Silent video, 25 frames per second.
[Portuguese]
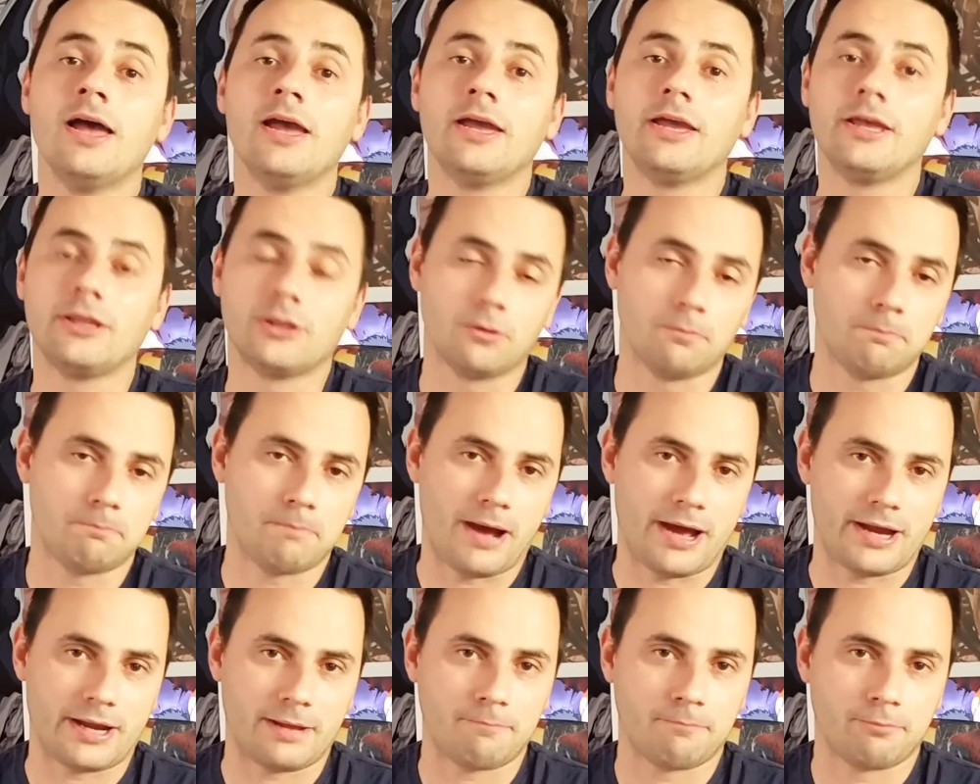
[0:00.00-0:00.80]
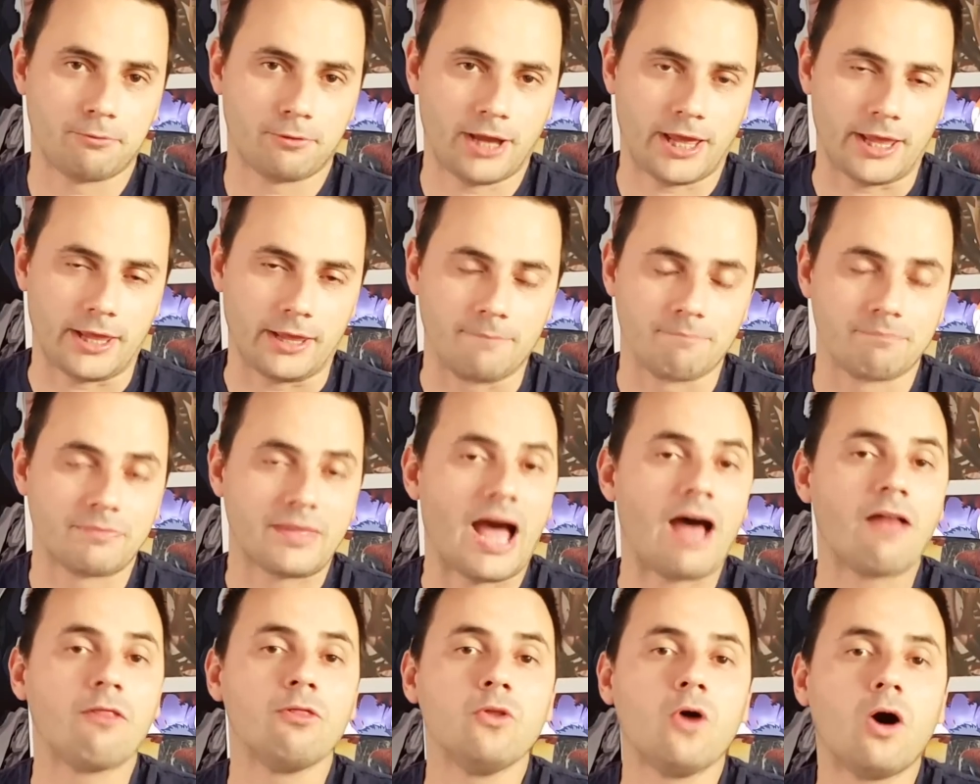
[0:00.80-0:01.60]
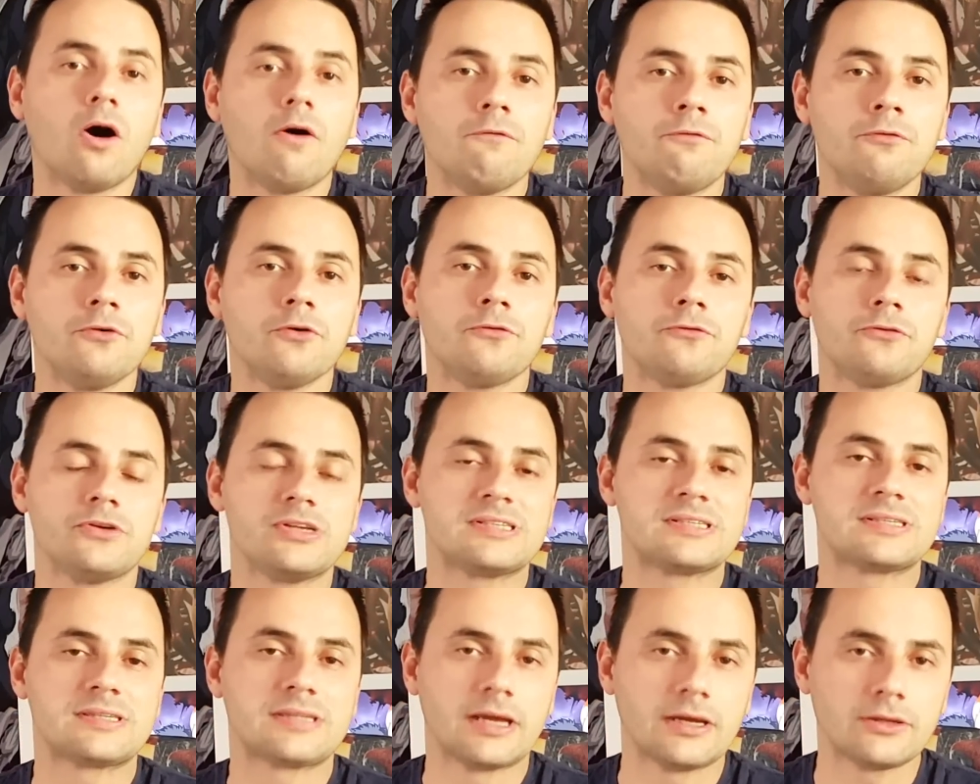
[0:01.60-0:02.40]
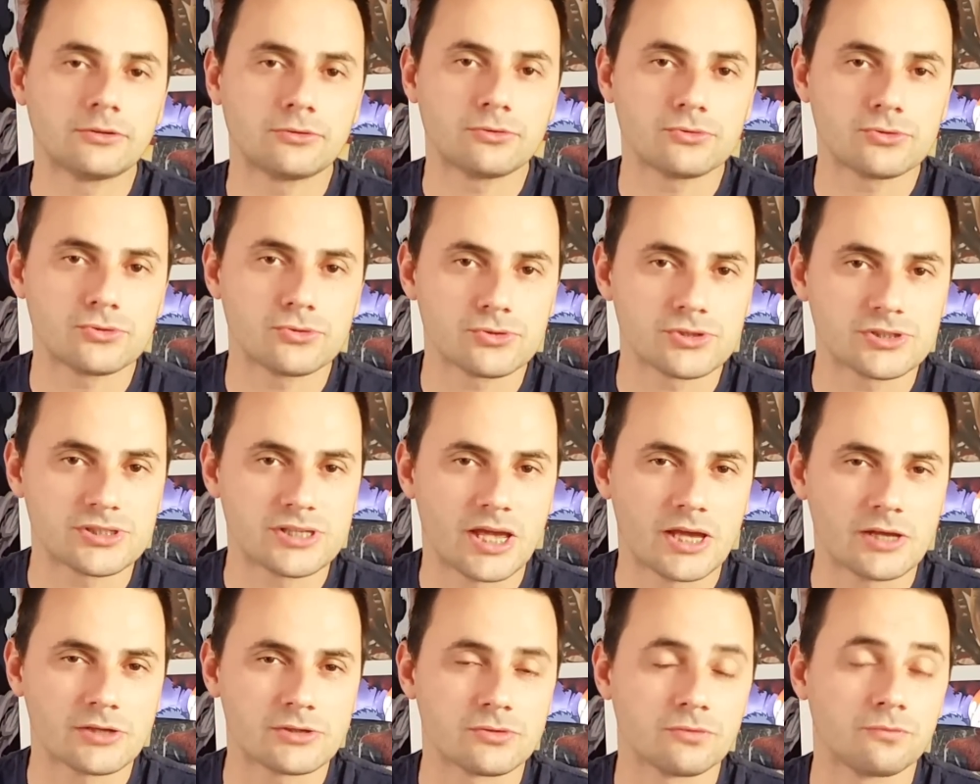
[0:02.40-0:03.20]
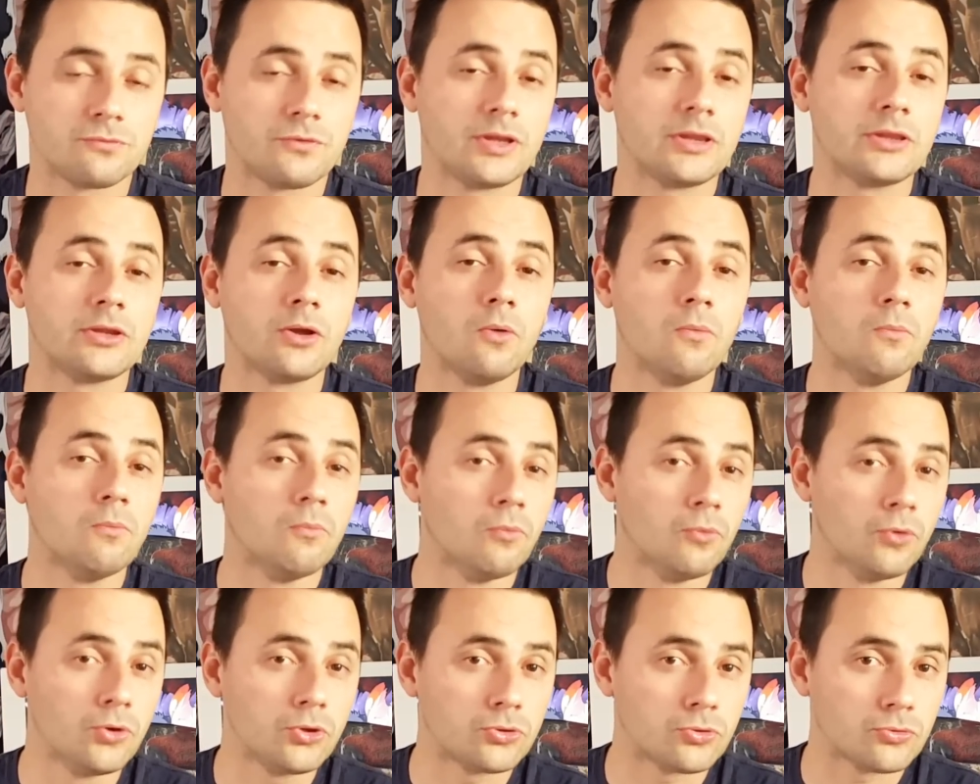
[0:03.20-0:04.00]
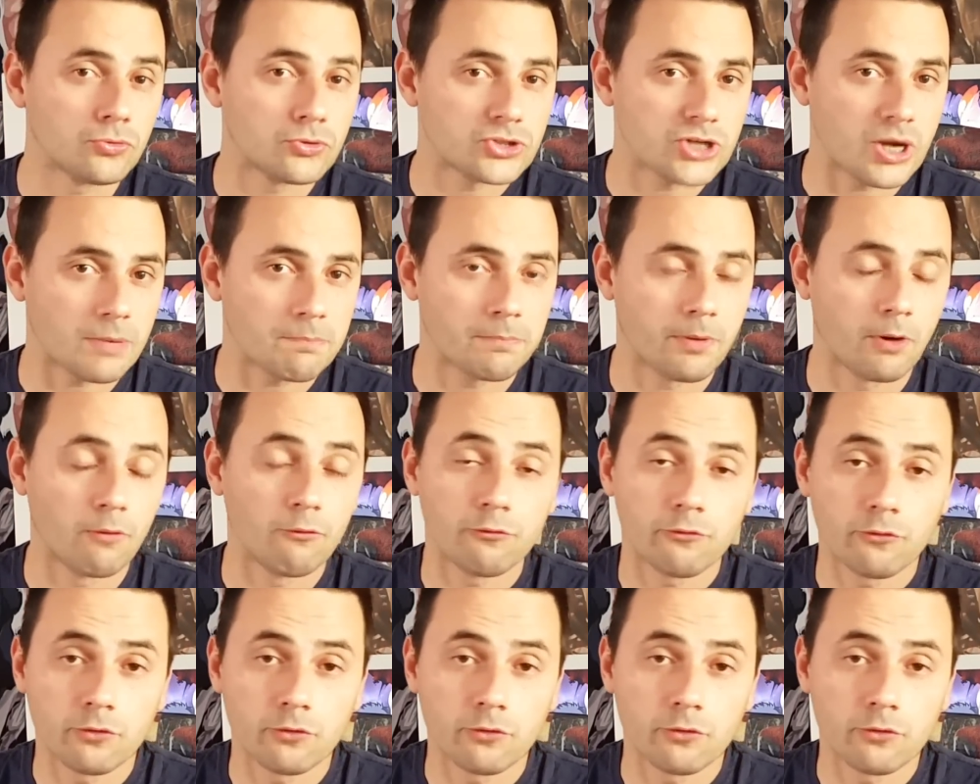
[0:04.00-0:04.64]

e não para por aí. A novel fez tanto sucesso, vendeu muito no Japão,